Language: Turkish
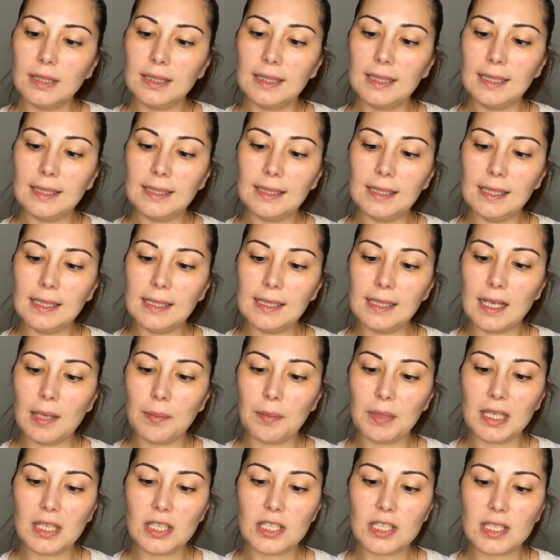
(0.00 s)
CC
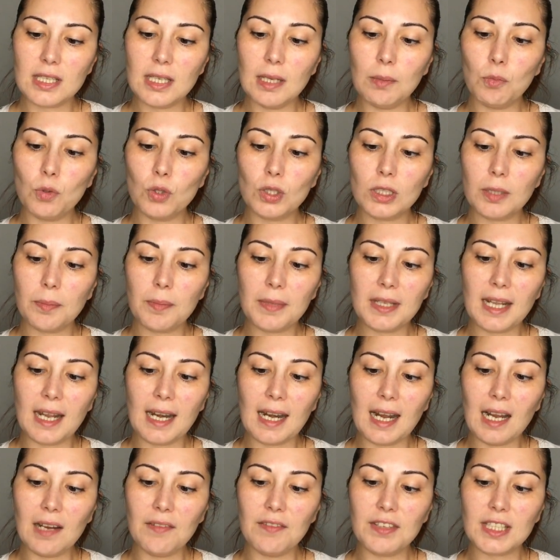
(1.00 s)
kremin içinde
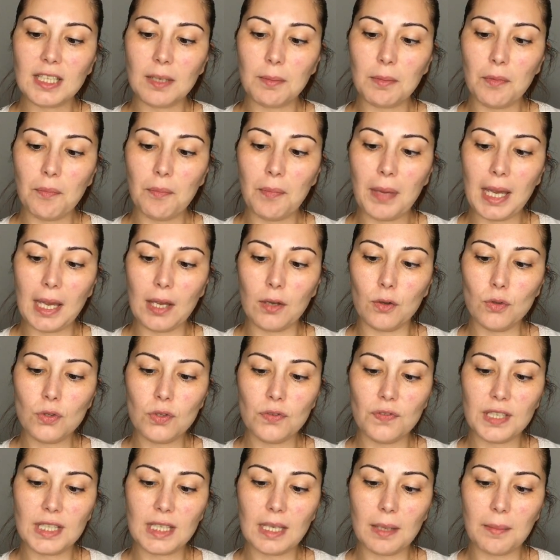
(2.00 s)
multimineral, vitamin
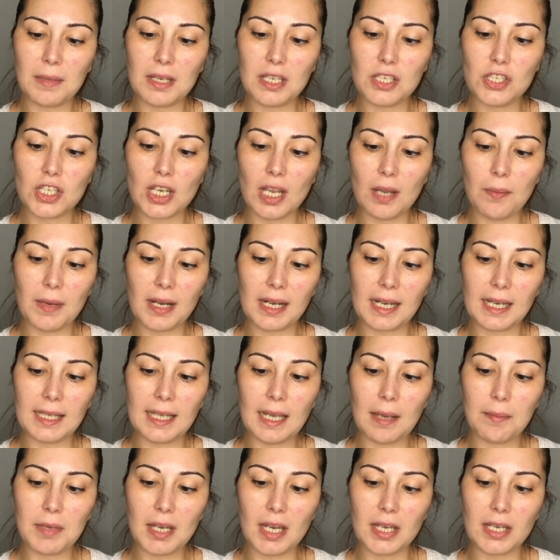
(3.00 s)
B3, vitamin C,
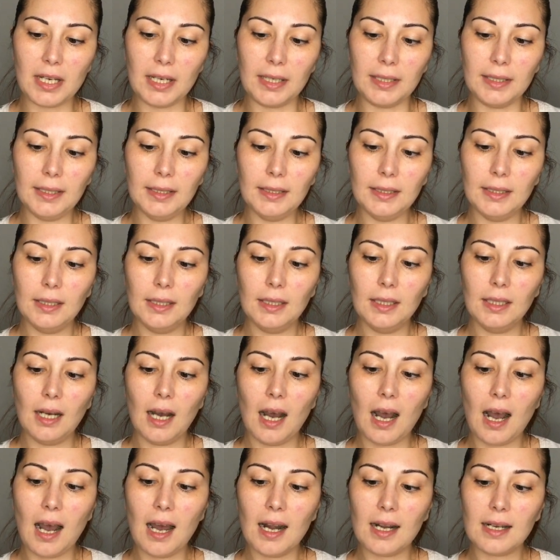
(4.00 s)
makedemya yağı,
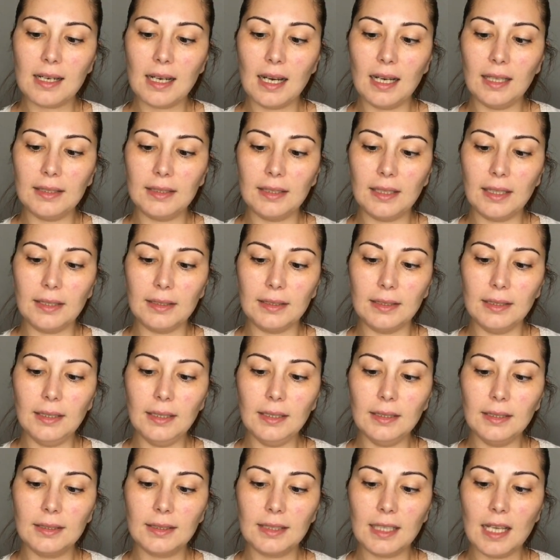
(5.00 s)
argan
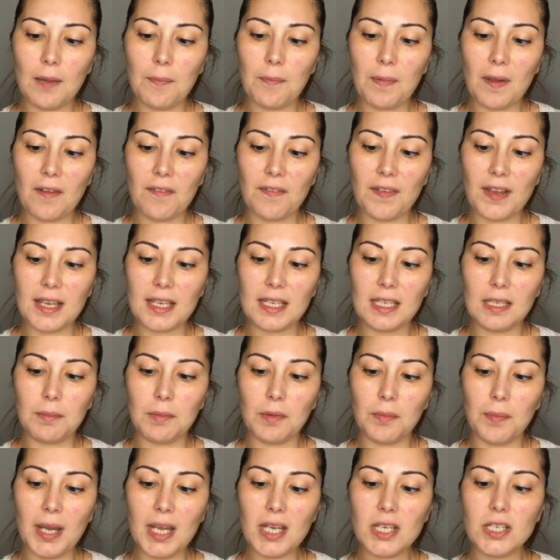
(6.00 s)
yağı, SPF
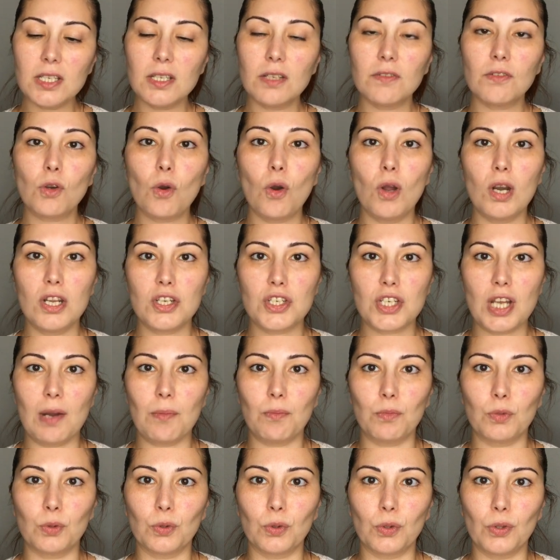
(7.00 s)
25,
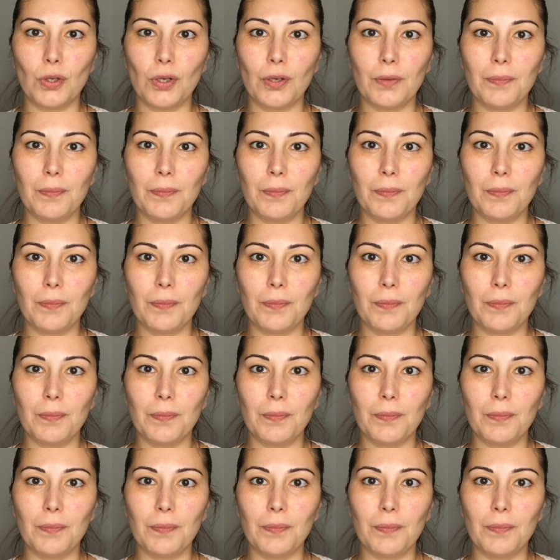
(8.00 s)
kolajen bulunuyor.